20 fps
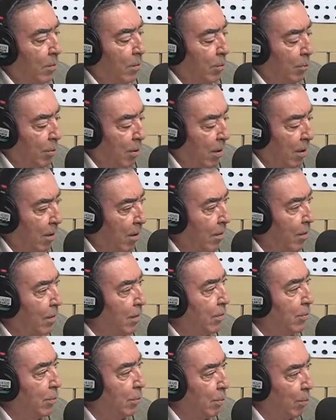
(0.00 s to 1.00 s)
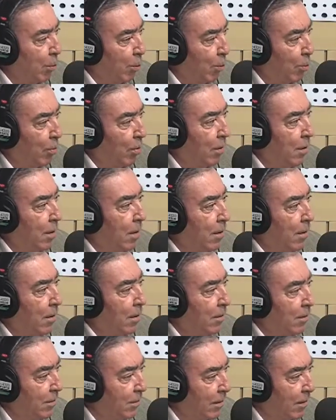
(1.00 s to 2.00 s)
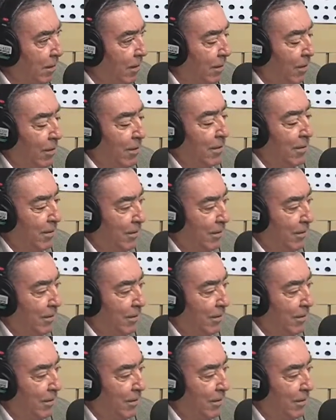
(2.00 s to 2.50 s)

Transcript: Eu que agradeço a oportunidade de estar aqui.